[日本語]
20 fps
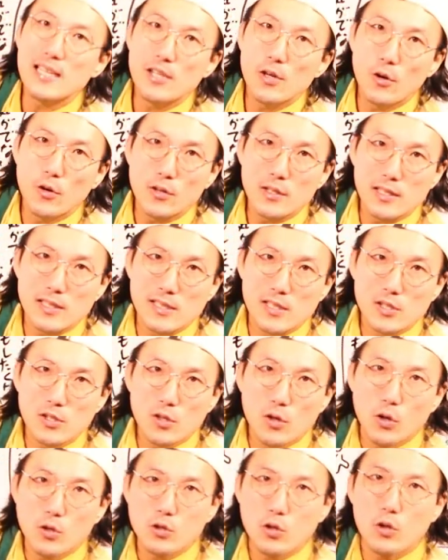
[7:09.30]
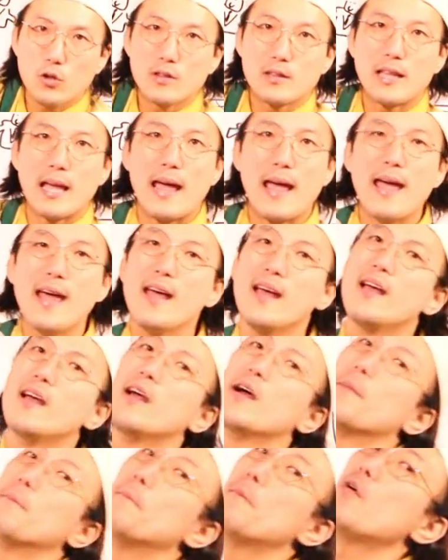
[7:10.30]
いようにすることって
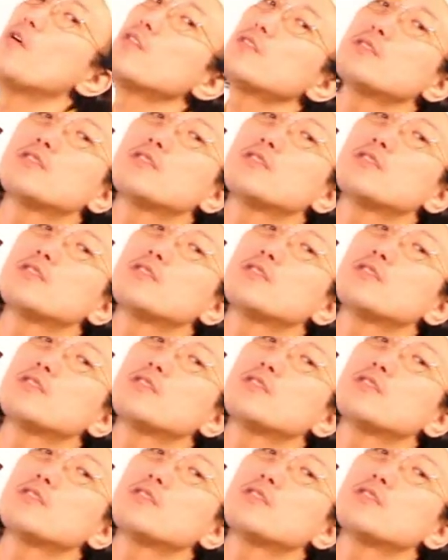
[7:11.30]
もっ